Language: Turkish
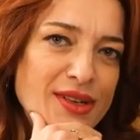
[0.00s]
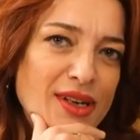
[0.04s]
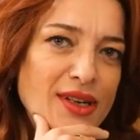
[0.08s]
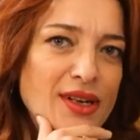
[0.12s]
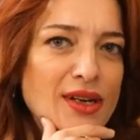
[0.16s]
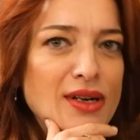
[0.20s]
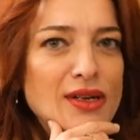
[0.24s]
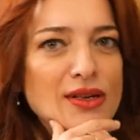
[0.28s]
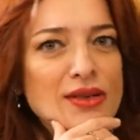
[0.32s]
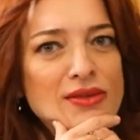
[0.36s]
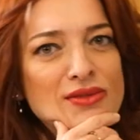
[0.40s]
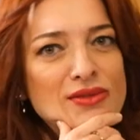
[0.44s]

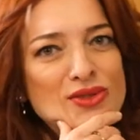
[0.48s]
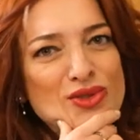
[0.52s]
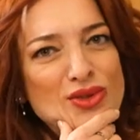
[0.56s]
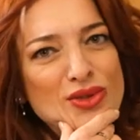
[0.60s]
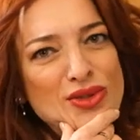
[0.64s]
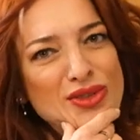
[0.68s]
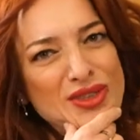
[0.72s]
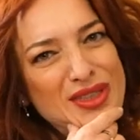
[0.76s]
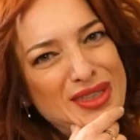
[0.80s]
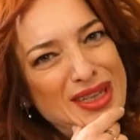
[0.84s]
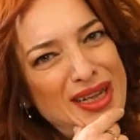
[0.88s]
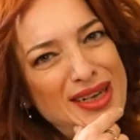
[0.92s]
Aa,
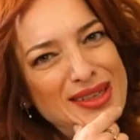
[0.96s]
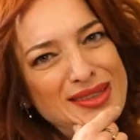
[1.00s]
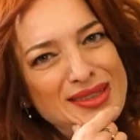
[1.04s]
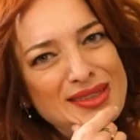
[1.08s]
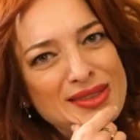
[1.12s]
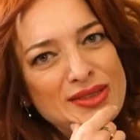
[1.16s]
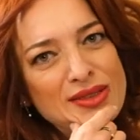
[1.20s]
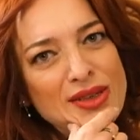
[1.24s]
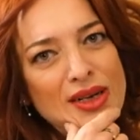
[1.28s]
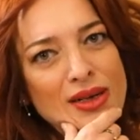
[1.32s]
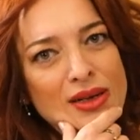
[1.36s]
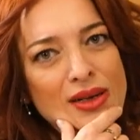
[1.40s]
çok
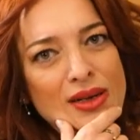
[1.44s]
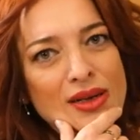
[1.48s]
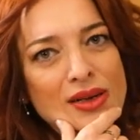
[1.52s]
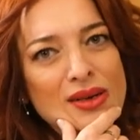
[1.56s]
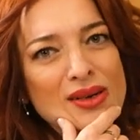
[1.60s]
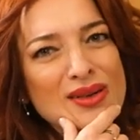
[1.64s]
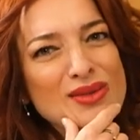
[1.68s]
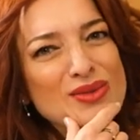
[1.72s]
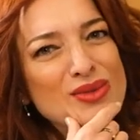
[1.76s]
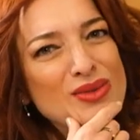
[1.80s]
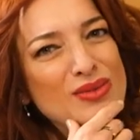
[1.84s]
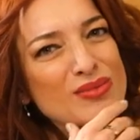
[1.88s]
serttir. Aa,
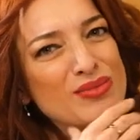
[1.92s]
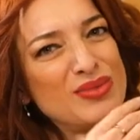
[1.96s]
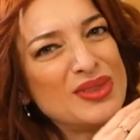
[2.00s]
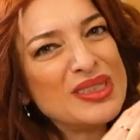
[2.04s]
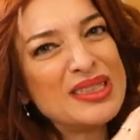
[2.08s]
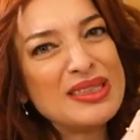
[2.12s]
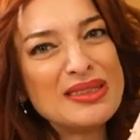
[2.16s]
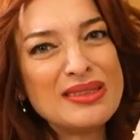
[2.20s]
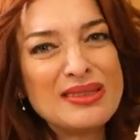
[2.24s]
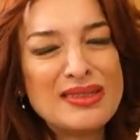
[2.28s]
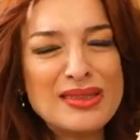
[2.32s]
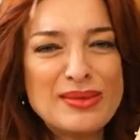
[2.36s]
onu
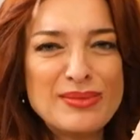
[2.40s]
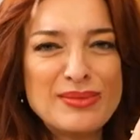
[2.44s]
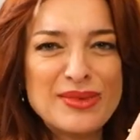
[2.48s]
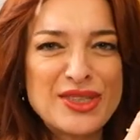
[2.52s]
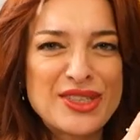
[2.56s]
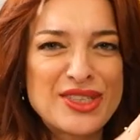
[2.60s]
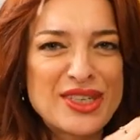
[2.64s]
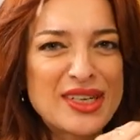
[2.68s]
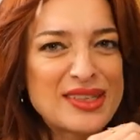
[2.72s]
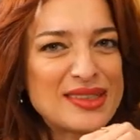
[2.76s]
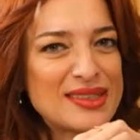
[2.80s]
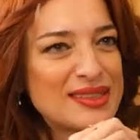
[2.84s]

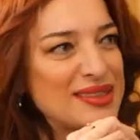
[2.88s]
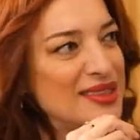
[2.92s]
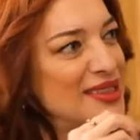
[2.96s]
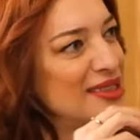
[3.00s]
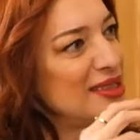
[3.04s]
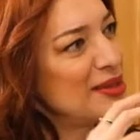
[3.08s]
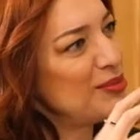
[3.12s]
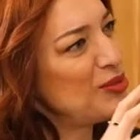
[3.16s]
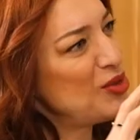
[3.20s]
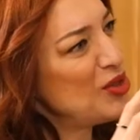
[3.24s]
kızdırmayacaksın. Ya da